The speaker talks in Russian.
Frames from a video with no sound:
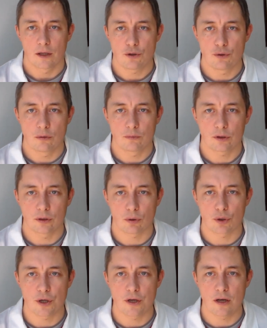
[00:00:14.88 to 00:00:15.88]
Начнем с
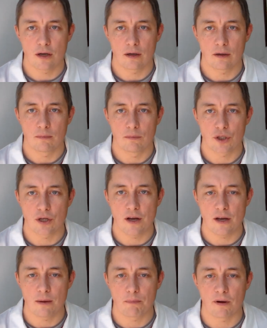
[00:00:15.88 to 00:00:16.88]
нарушения
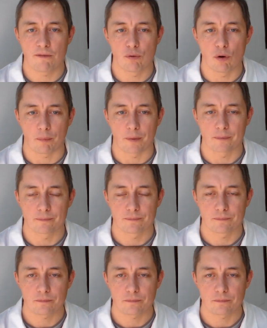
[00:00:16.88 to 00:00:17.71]
мышления по форме.